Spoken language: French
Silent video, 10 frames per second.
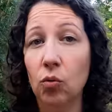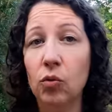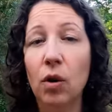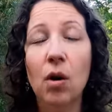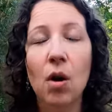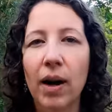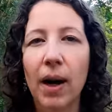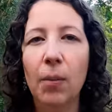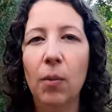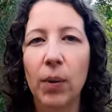route, hein, on va
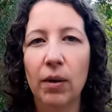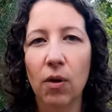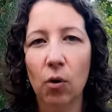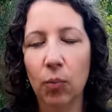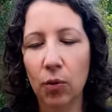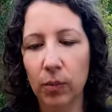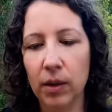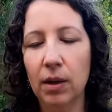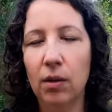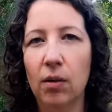quand même prévoir le
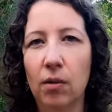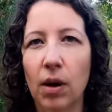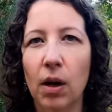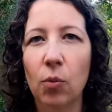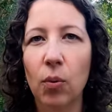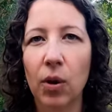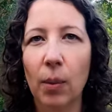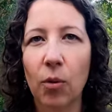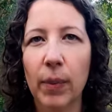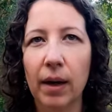premier, euh, voilà,
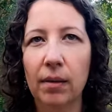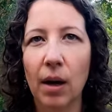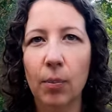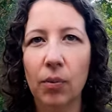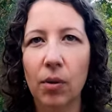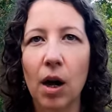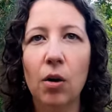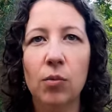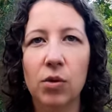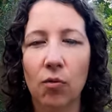la première étape
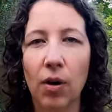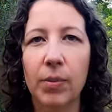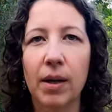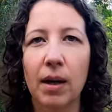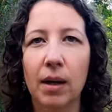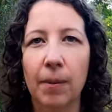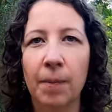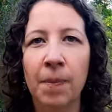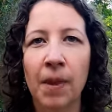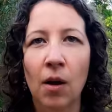là, comme ça on fera
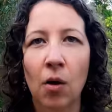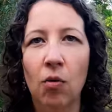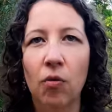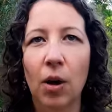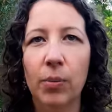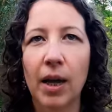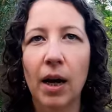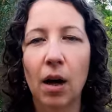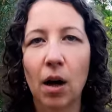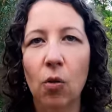bien on fera
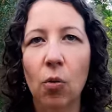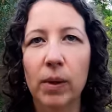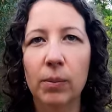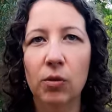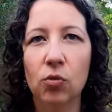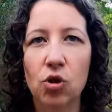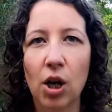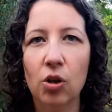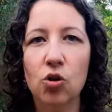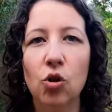bien un complément de
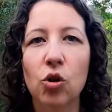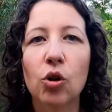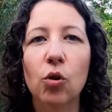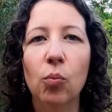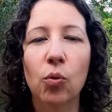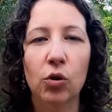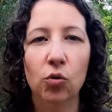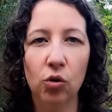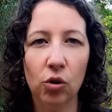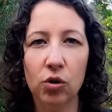charge et euh, pour
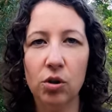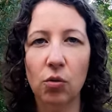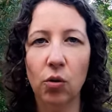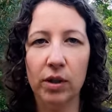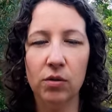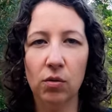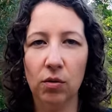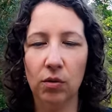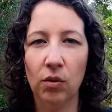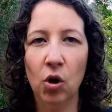être tranquille le reste, euh,